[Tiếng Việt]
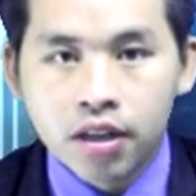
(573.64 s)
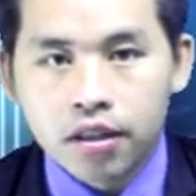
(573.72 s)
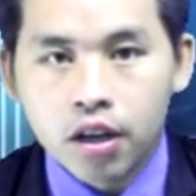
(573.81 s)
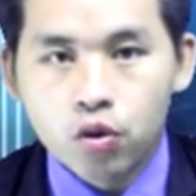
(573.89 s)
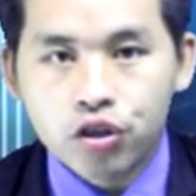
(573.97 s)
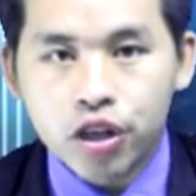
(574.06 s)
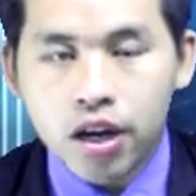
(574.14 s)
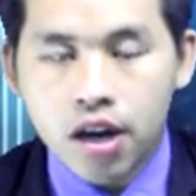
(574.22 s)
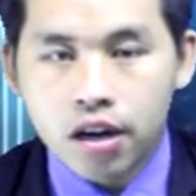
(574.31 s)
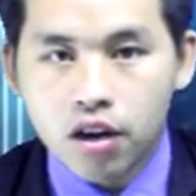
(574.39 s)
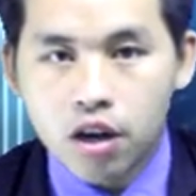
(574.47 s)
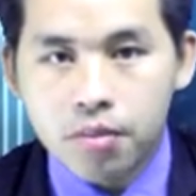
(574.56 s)
thì lúc sẽ
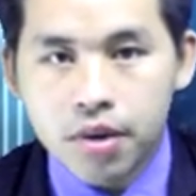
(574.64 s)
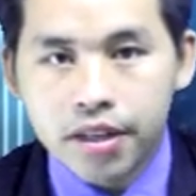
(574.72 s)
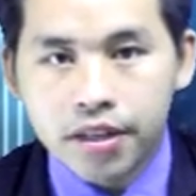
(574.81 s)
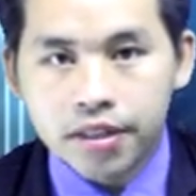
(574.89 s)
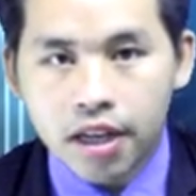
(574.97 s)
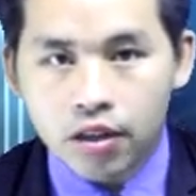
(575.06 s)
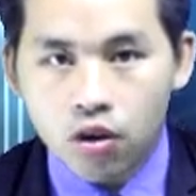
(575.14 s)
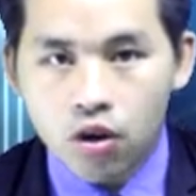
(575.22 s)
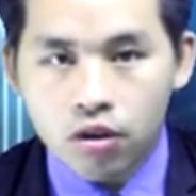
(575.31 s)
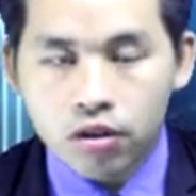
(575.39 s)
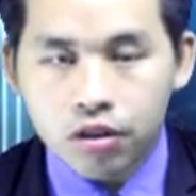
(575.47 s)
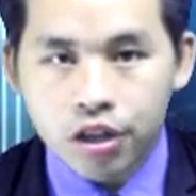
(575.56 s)
hở nó mà riêng sát
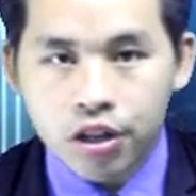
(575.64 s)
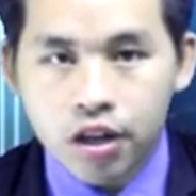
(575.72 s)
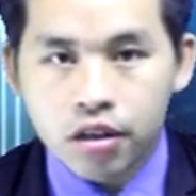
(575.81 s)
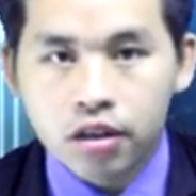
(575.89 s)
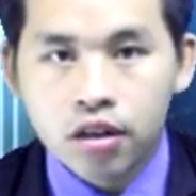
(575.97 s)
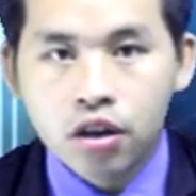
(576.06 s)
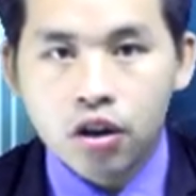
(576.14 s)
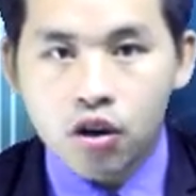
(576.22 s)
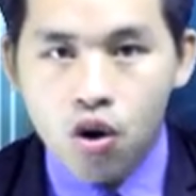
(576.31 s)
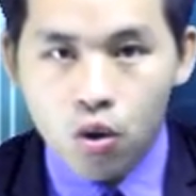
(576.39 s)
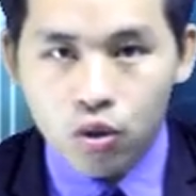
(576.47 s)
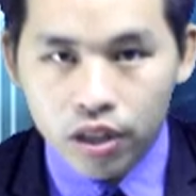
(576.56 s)
thọ cọ sẽ đời
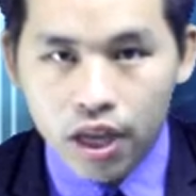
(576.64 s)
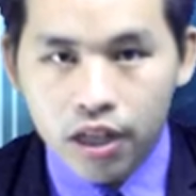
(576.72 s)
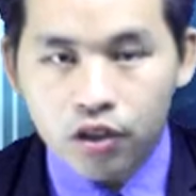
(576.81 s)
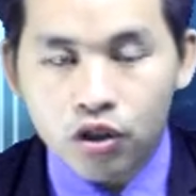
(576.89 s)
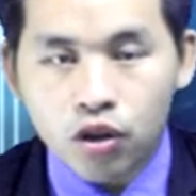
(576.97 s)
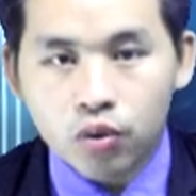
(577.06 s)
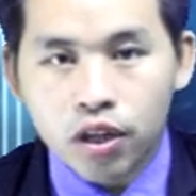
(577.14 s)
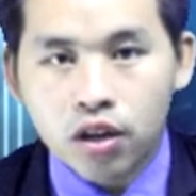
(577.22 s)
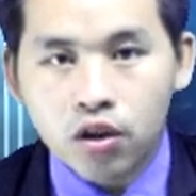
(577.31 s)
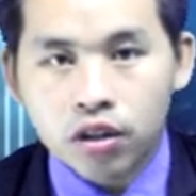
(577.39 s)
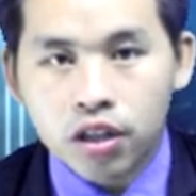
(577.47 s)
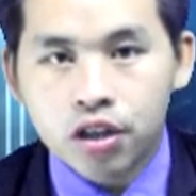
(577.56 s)
còn tên cho tàu
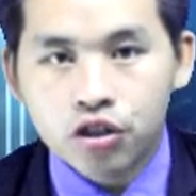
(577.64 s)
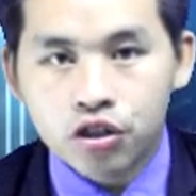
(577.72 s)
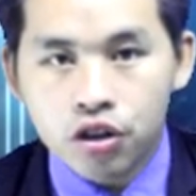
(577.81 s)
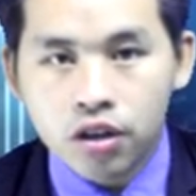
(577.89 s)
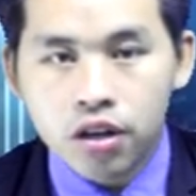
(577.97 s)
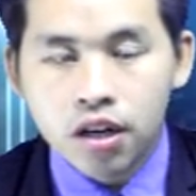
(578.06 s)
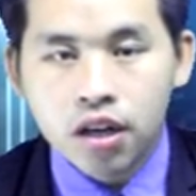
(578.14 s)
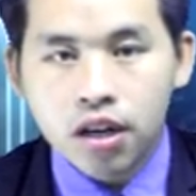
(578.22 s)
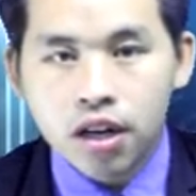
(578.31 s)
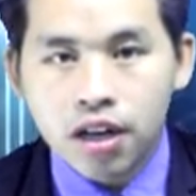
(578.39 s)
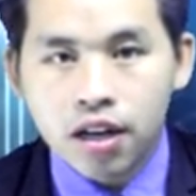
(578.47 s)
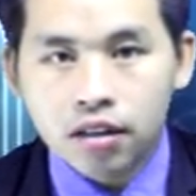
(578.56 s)
tên nó tên chứ
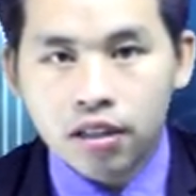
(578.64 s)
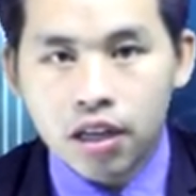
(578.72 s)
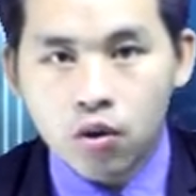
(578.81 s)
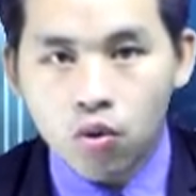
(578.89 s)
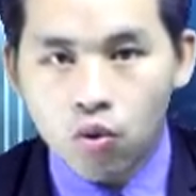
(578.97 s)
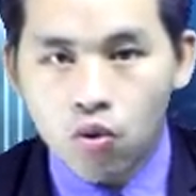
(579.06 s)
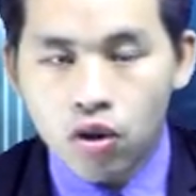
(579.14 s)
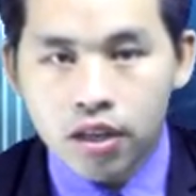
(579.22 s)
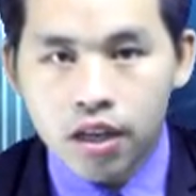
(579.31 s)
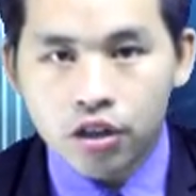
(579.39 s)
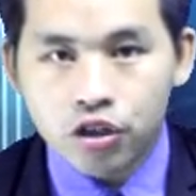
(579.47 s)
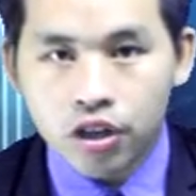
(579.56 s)
lì là tên lũ quốc
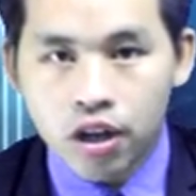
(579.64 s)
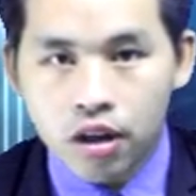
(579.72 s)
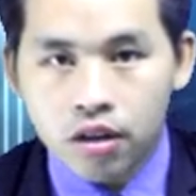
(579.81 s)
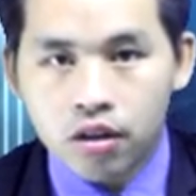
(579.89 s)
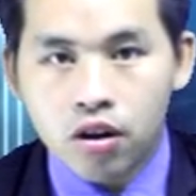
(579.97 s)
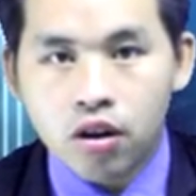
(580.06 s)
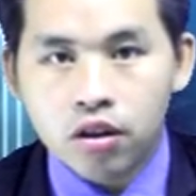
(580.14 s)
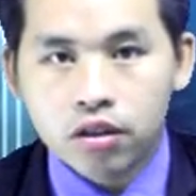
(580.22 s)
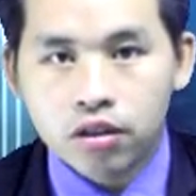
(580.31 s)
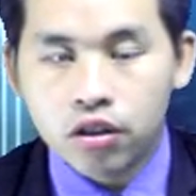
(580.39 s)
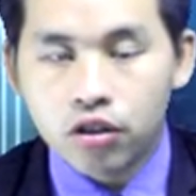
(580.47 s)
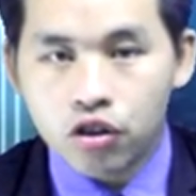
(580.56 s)
thì sẽ đời cọ
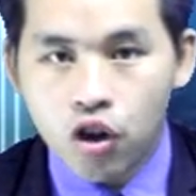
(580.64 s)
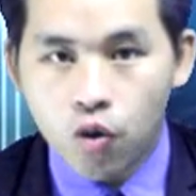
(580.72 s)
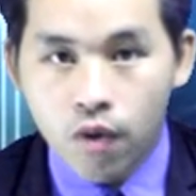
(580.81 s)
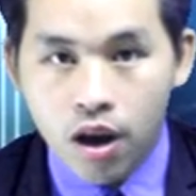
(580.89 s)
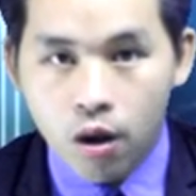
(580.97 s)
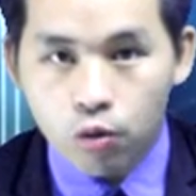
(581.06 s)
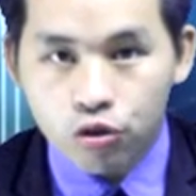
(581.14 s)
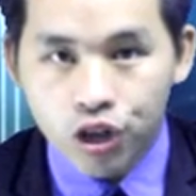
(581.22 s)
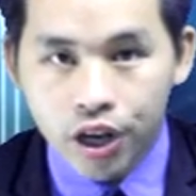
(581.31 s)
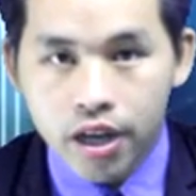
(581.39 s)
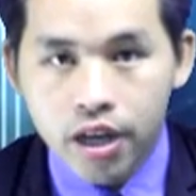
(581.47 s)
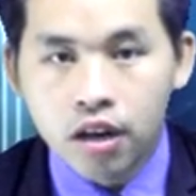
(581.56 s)
nhớ cho họ và hậu
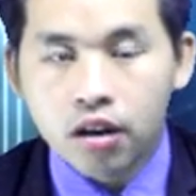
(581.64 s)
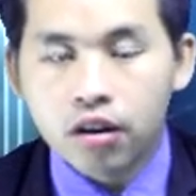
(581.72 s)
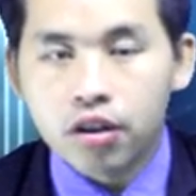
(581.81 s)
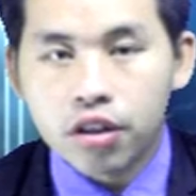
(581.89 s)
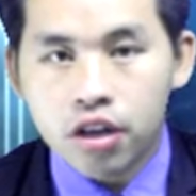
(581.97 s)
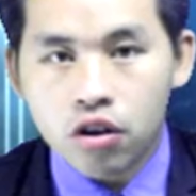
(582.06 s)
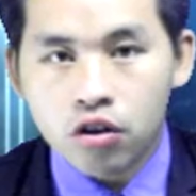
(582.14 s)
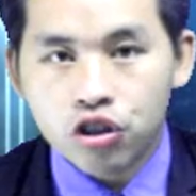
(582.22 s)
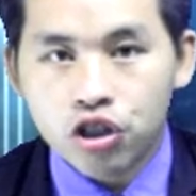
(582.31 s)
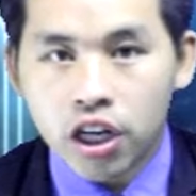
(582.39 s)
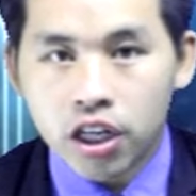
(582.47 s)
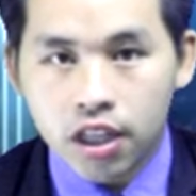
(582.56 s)
chế còn nói dễ khó
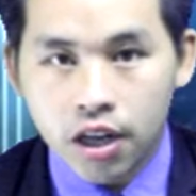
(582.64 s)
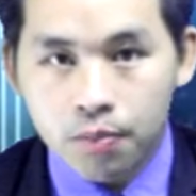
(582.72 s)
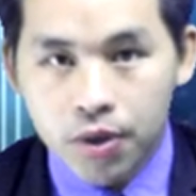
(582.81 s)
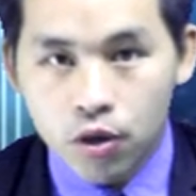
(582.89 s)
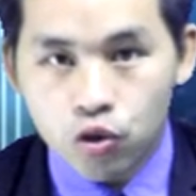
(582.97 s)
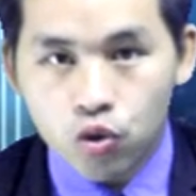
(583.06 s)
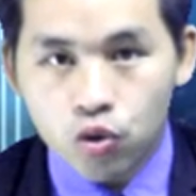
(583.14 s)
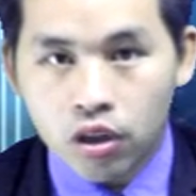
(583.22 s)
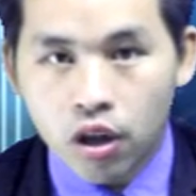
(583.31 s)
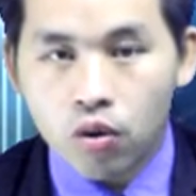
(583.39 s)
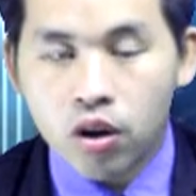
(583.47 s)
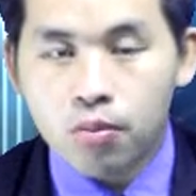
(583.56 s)
chỉnh chiến tiêu chủ
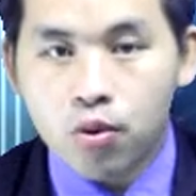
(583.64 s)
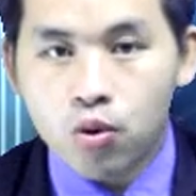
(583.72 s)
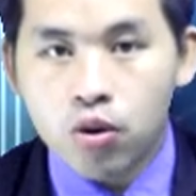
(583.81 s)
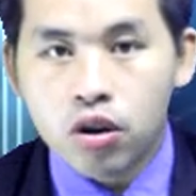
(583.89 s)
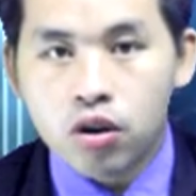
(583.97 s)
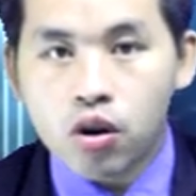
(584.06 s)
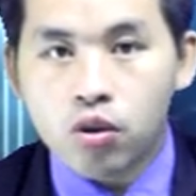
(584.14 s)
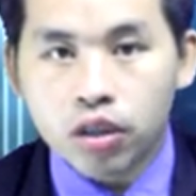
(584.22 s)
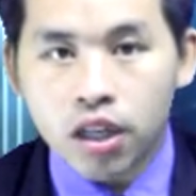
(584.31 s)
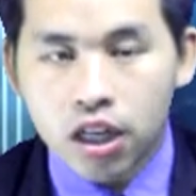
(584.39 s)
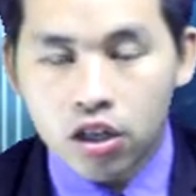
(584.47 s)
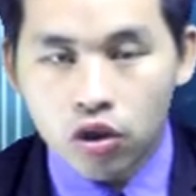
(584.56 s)
tàu là một còn
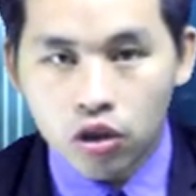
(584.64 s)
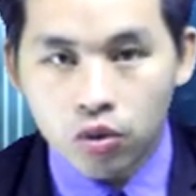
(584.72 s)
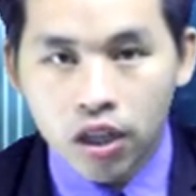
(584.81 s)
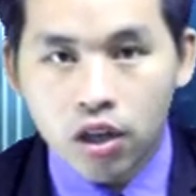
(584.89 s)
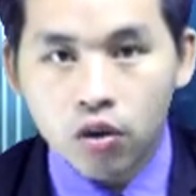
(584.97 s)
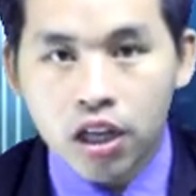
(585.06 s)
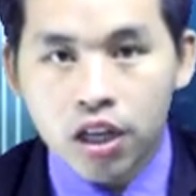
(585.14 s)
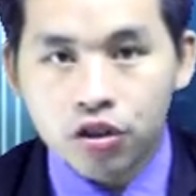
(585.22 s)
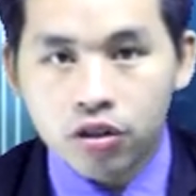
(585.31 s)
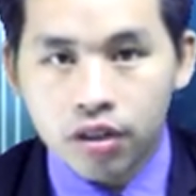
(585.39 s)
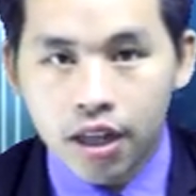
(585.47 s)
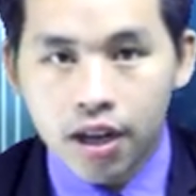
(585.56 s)
tên cho tàu tên nó tên
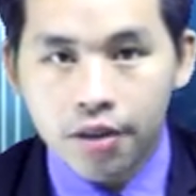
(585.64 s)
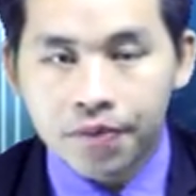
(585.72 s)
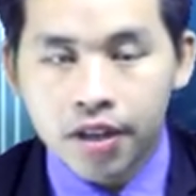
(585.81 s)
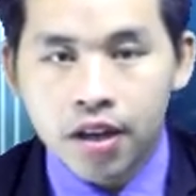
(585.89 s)
chứ thiết